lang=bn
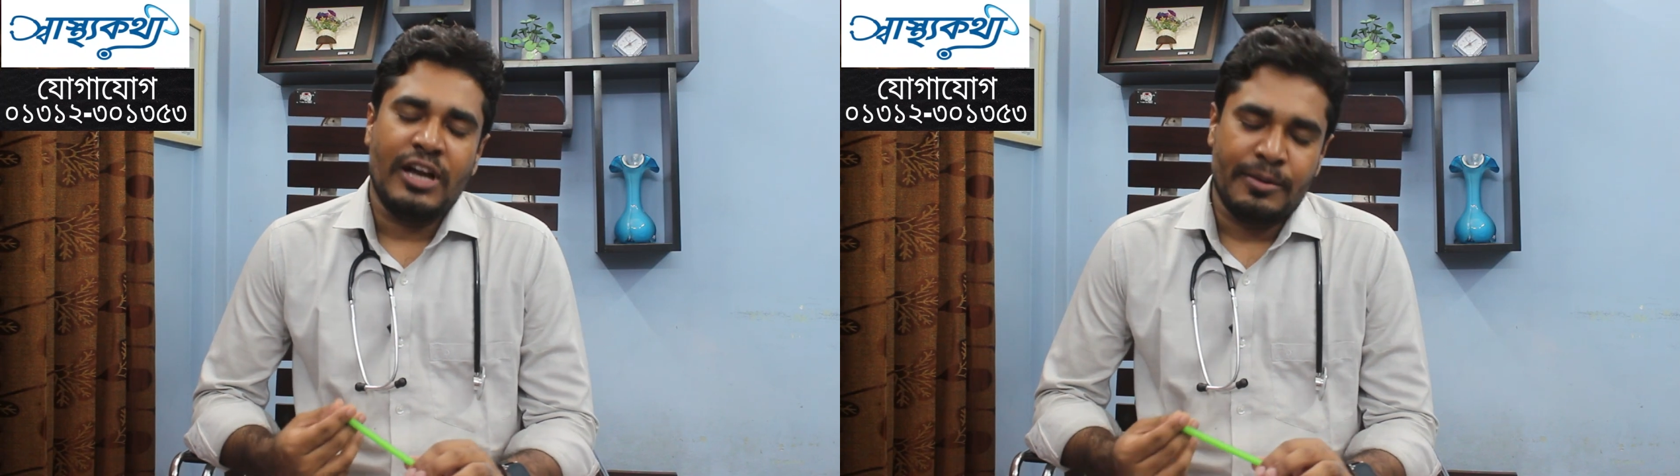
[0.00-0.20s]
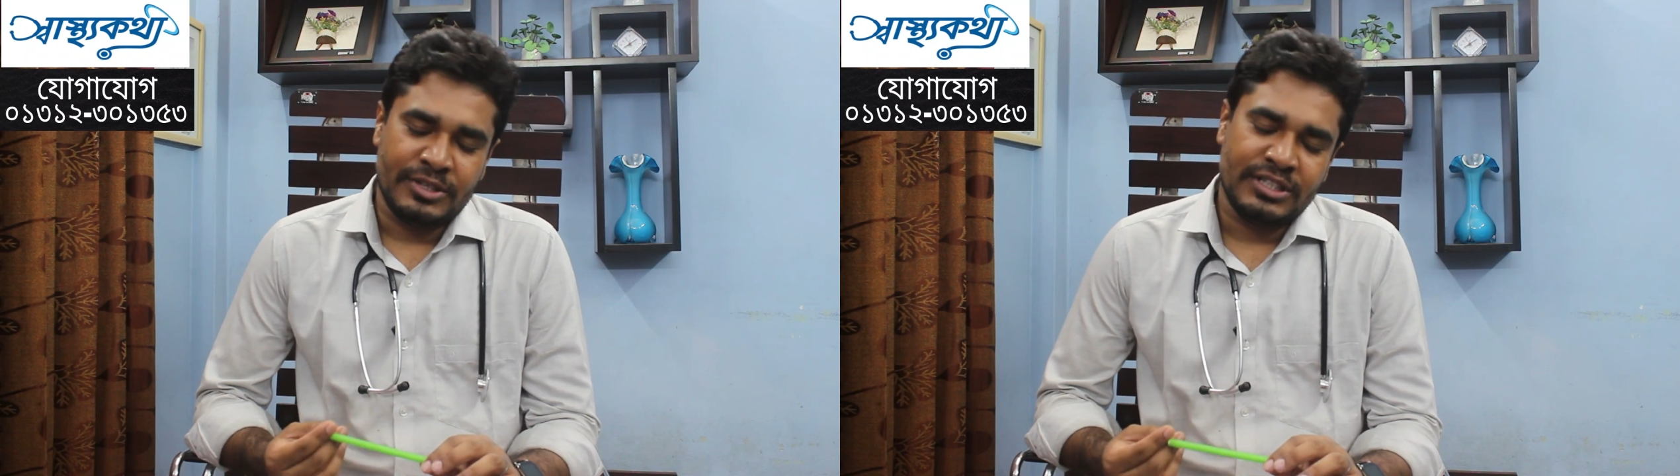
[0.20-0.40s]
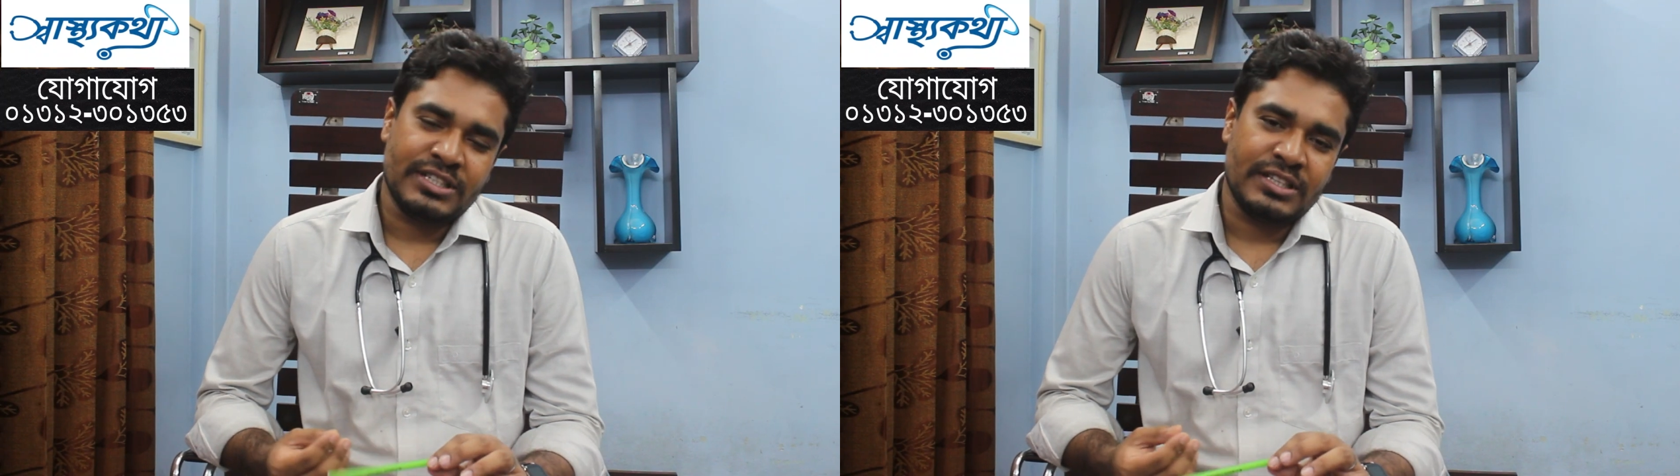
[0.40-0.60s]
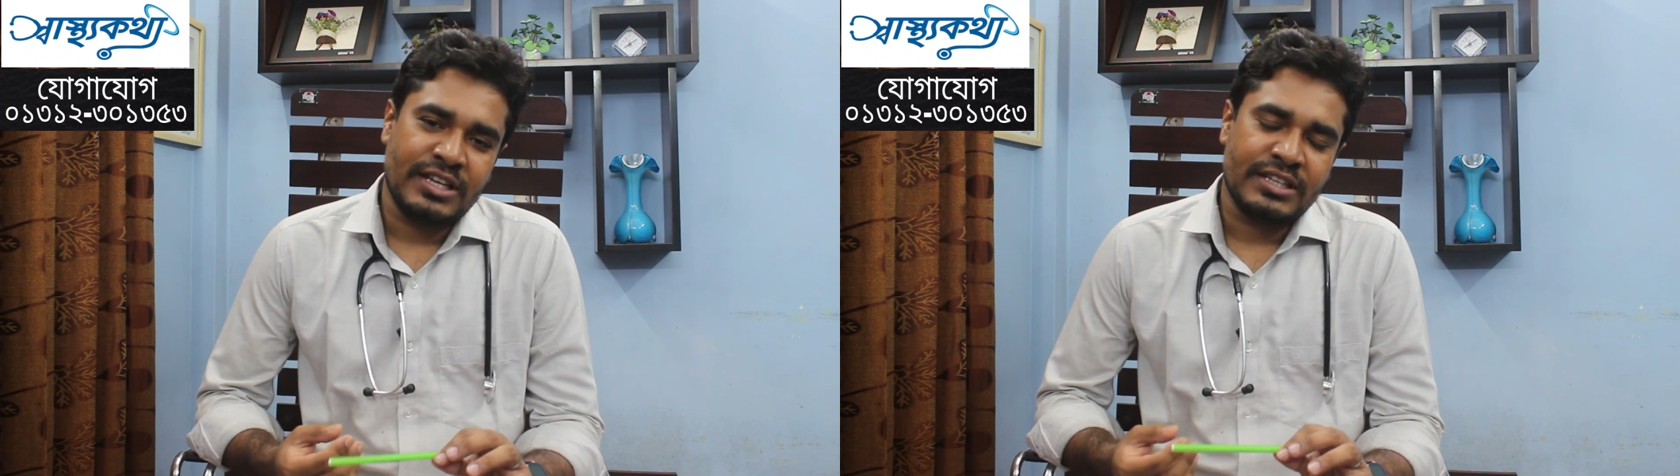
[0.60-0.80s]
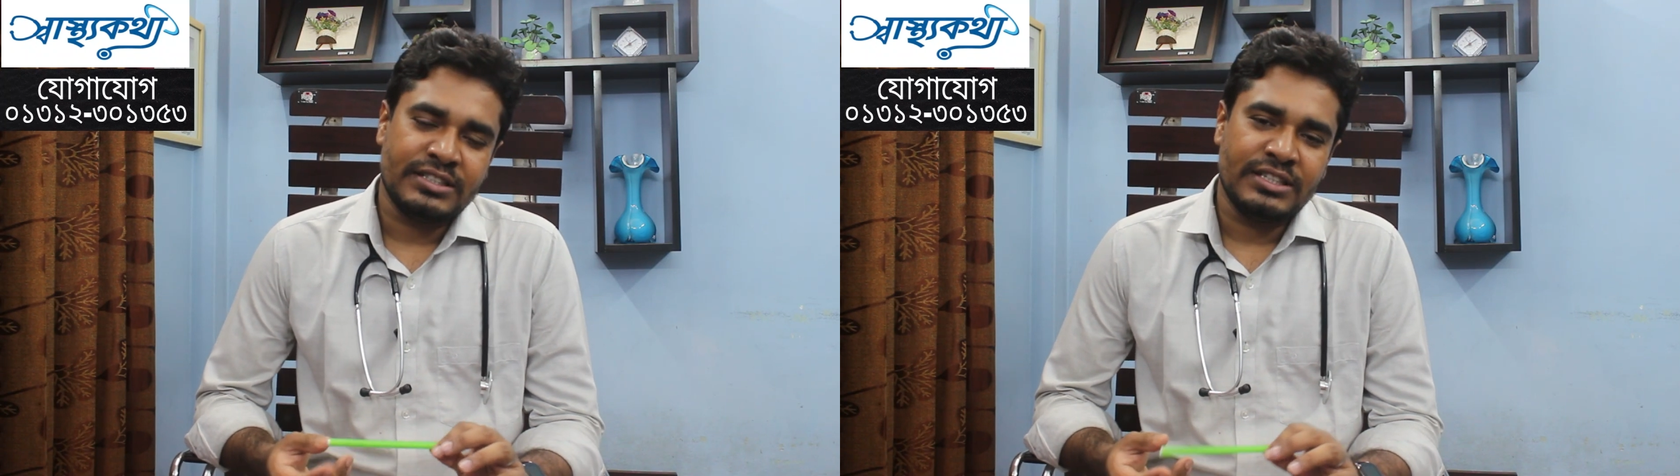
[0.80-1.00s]
আপনাদের সাথে
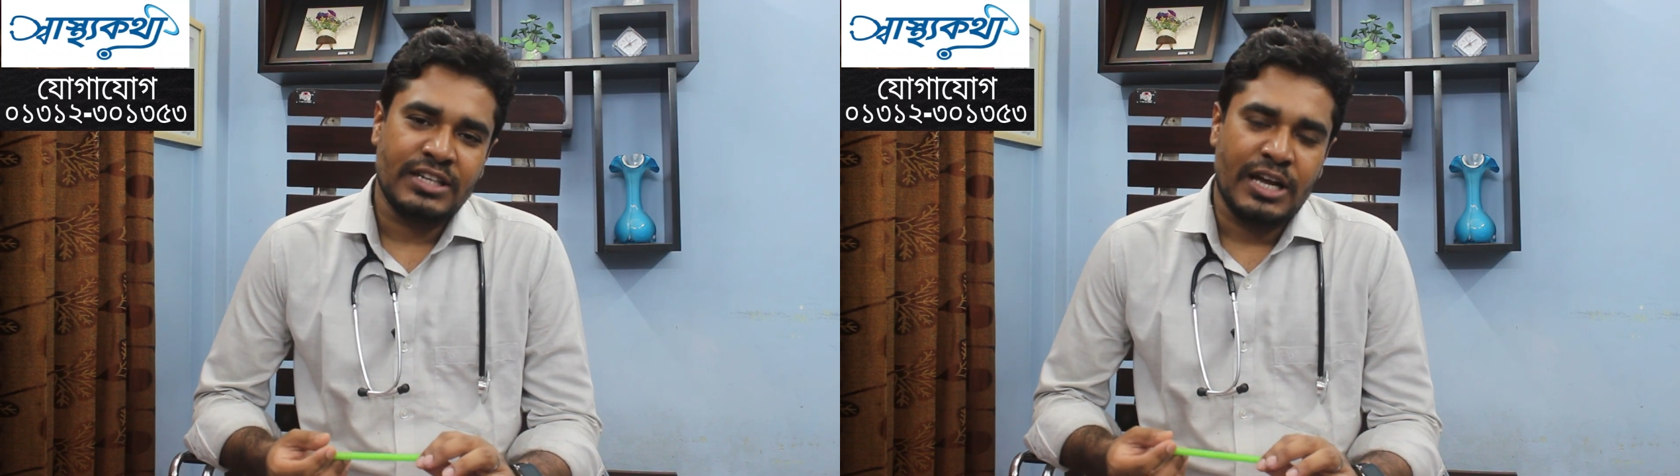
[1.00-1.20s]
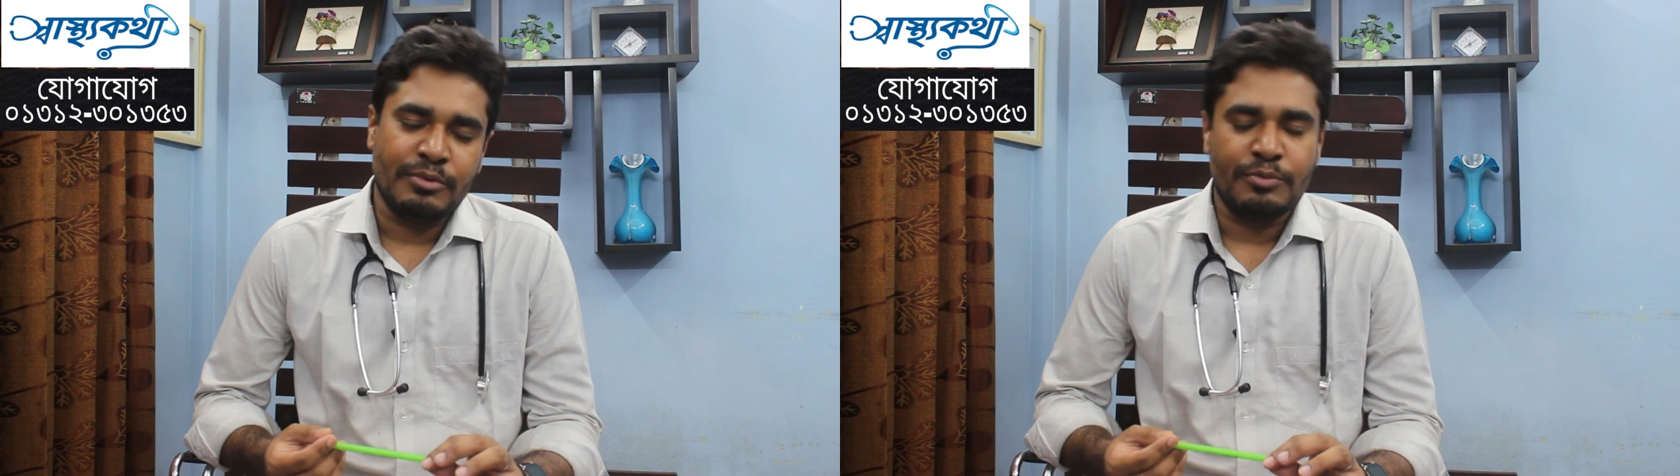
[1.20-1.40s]
আছি আমি